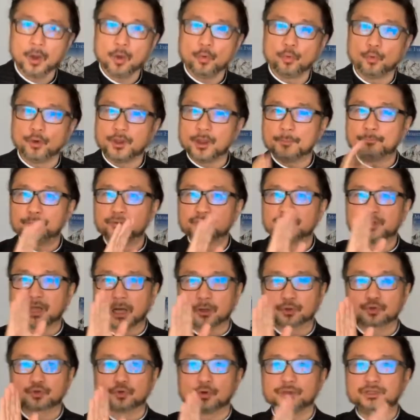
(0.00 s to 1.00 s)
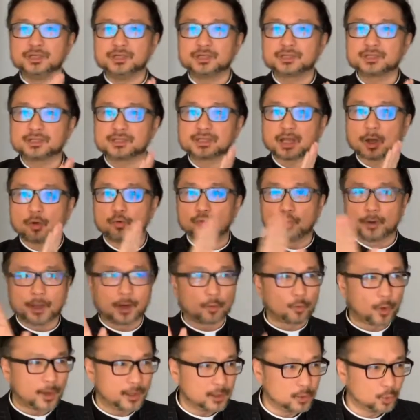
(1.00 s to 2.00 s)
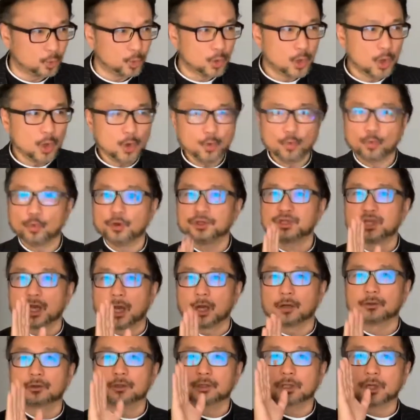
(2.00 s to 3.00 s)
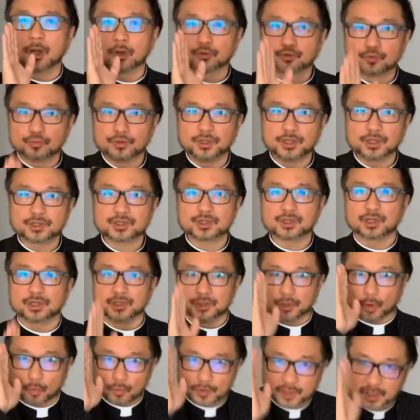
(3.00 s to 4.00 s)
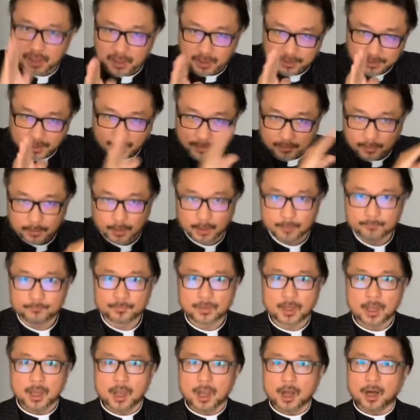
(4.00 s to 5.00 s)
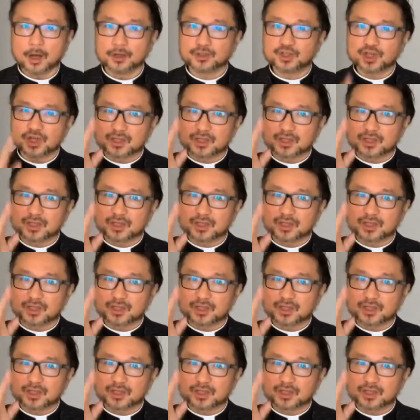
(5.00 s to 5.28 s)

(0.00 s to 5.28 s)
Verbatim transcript: 我也不想说你是在胡言乱语，我想告诉你的是，有可能的，而且